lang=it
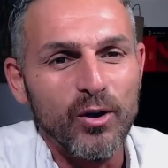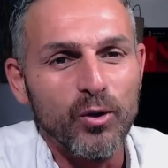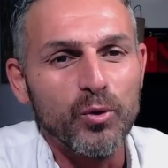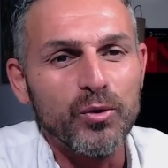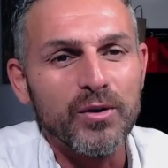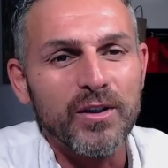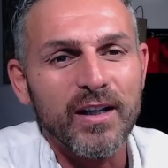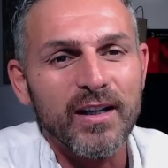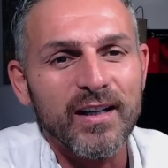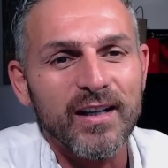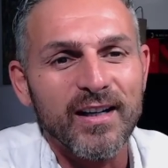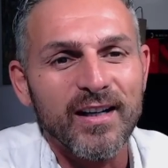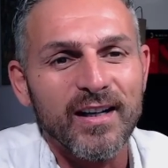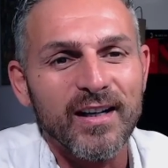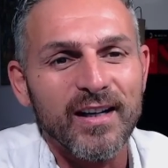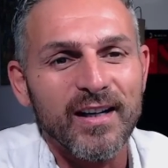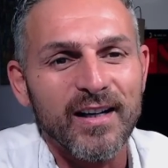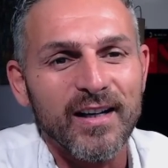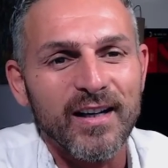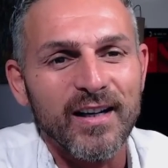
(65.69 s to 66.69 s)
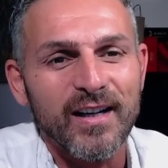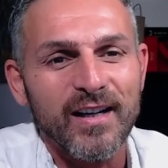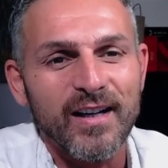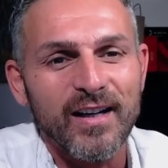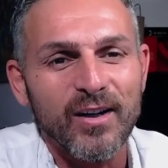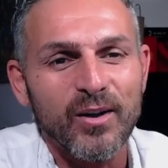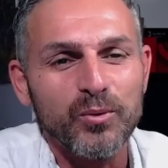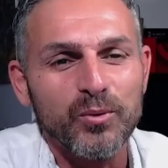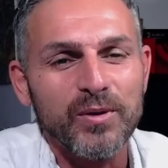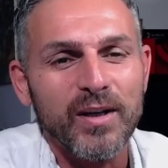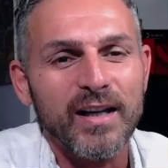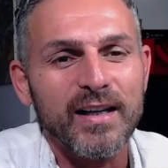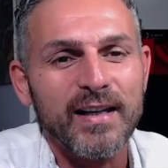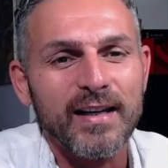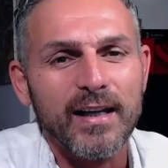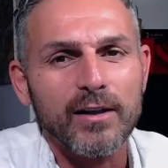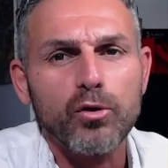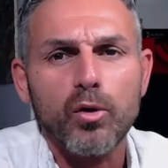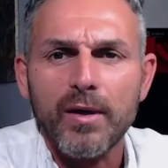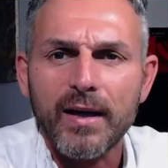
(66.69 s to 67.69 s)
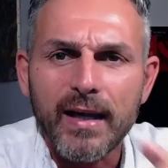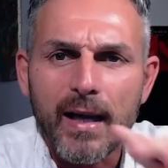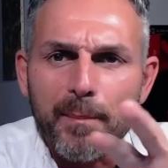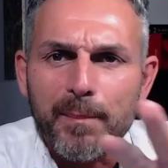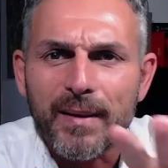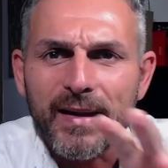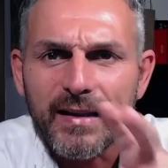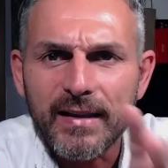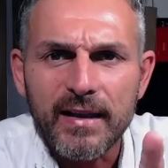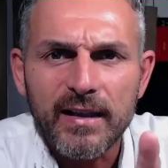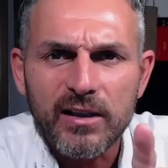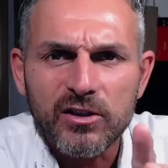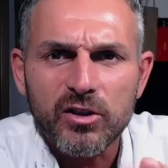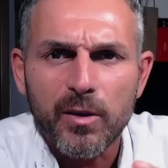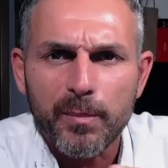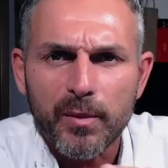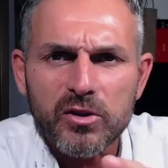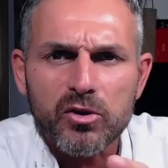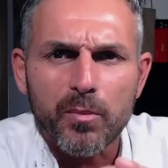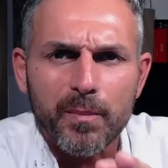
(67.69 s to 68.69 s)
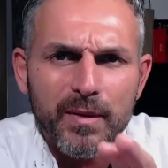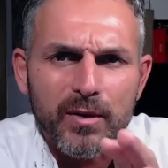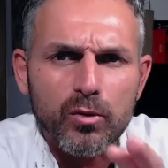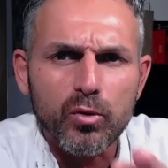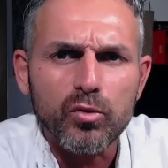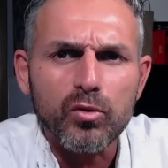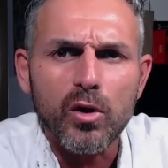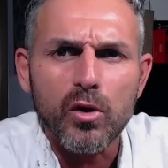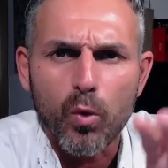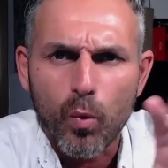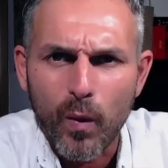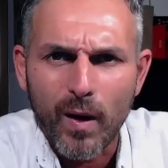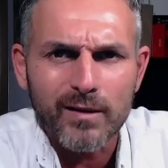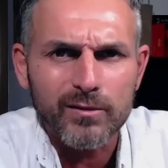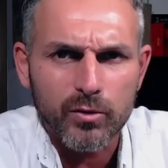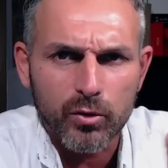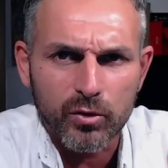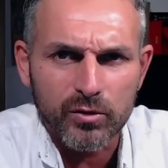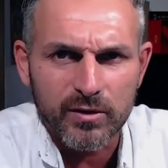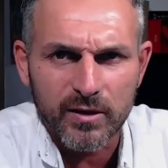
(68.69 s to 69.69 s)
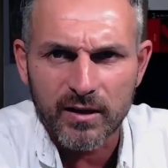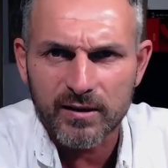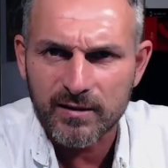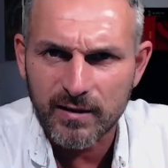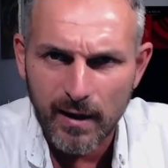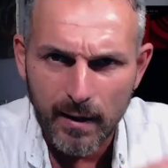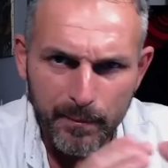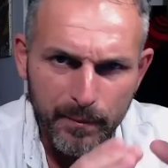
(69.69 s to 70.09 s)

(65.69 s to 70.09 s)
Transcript: un, eh, un, allenatore che predilige poi soprattutto il 4-3-3,